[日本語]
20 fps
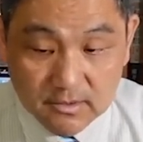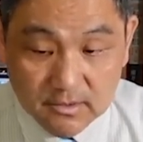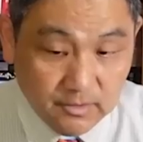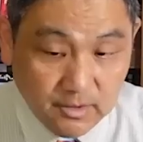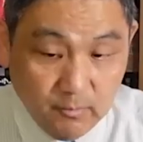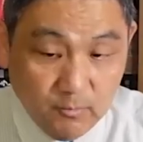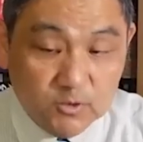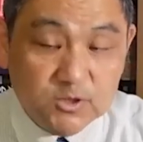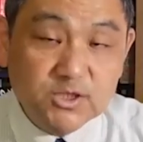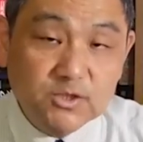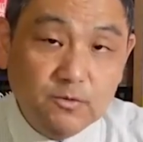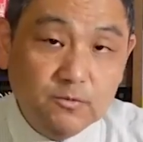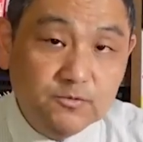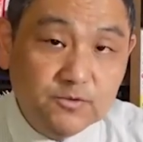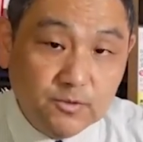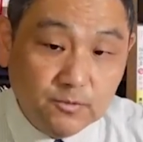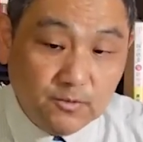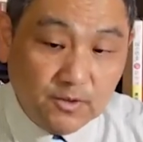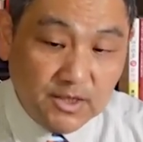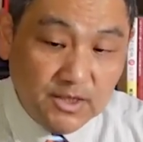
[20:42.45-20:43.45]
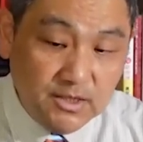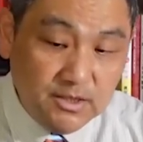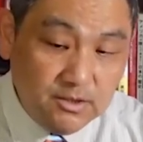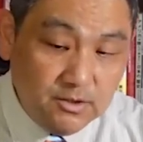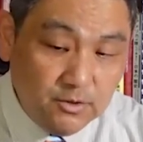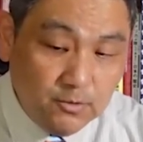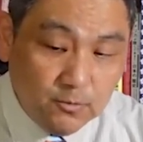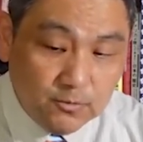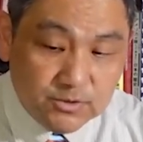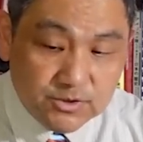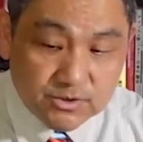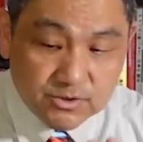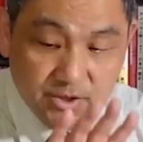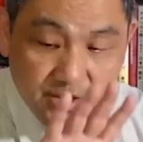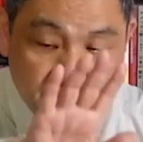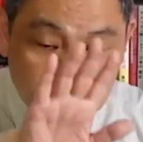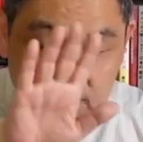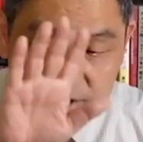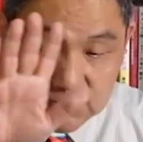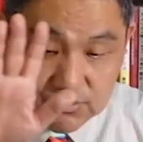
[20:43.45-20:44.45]
で、もちろんその飲用
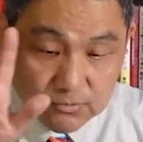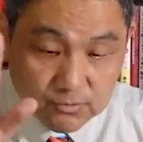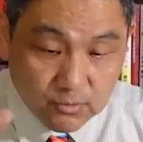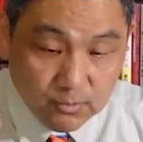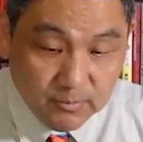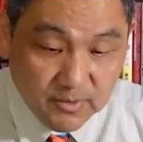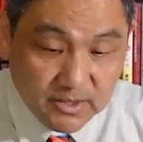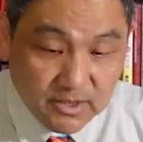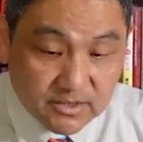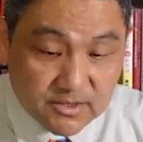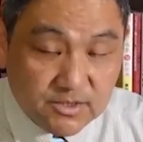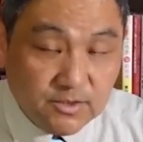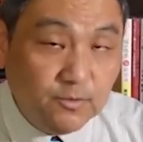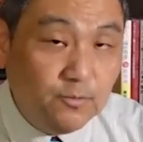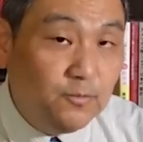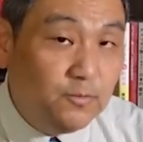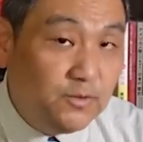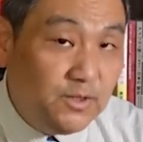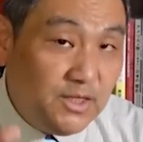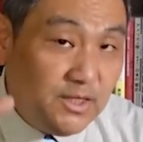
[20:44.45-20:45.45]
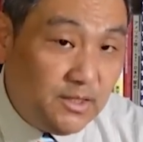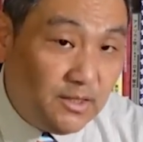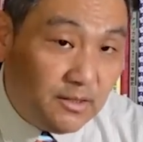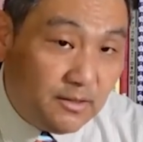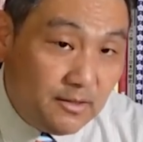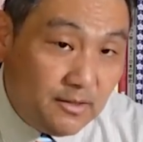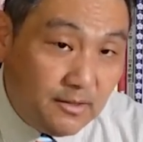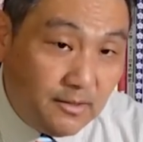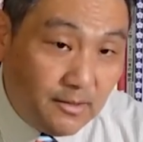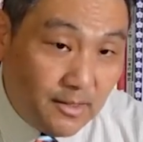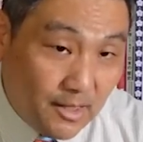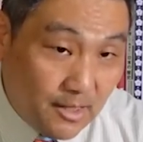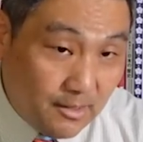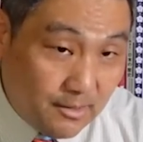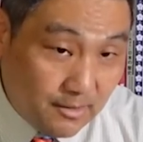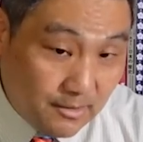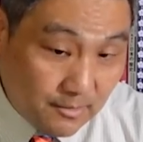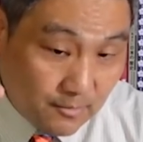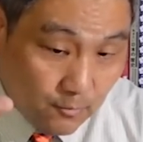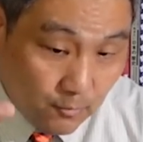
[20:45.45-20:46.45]
水基準を満たすように、こ
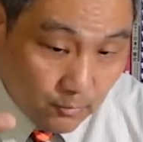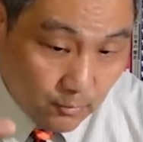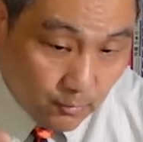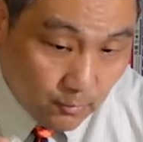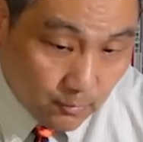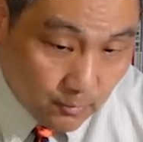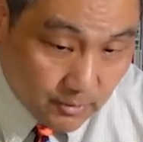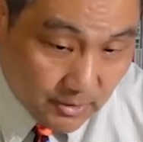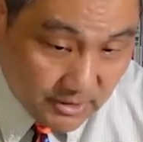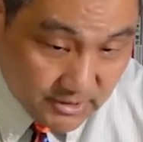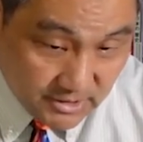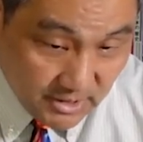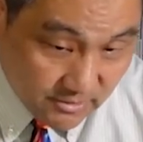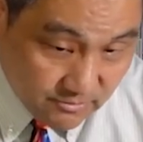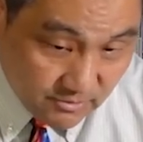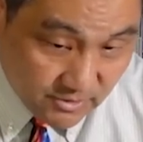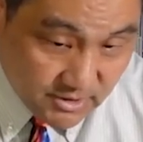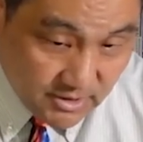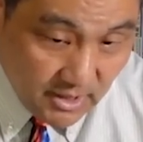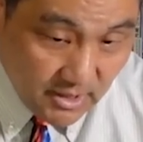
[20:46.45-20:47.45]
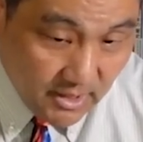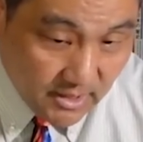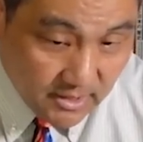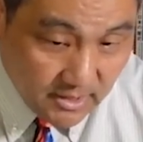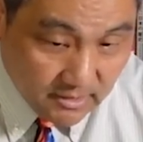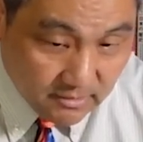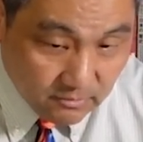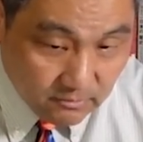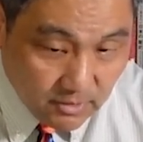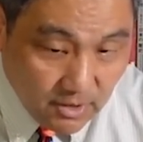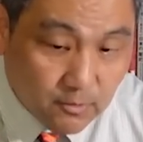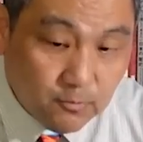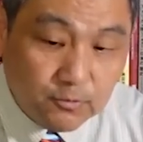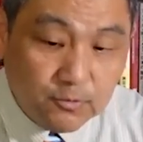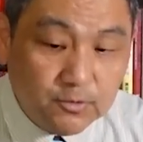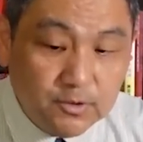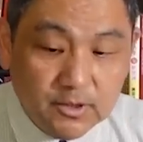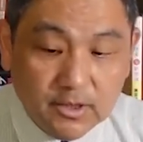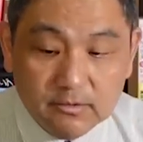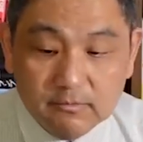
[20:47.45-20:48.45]
の希釈してからっていうこ
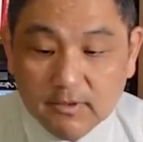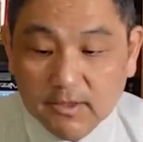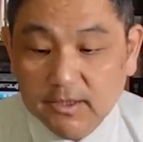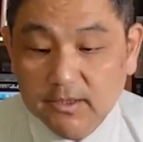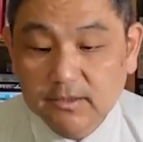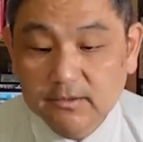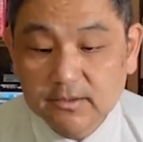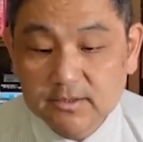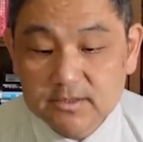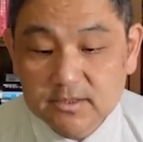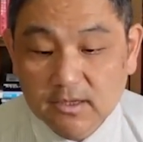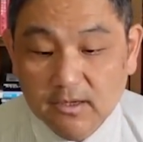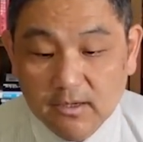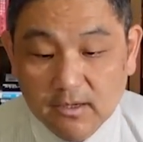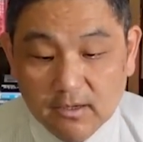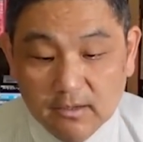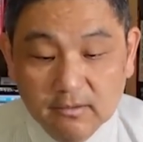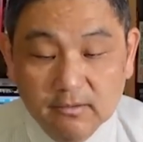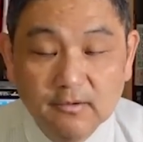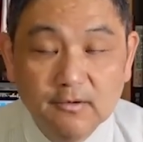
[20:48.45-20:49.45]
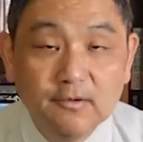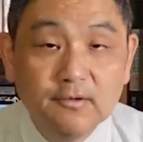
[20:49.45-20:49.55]
とになるわけなんですが、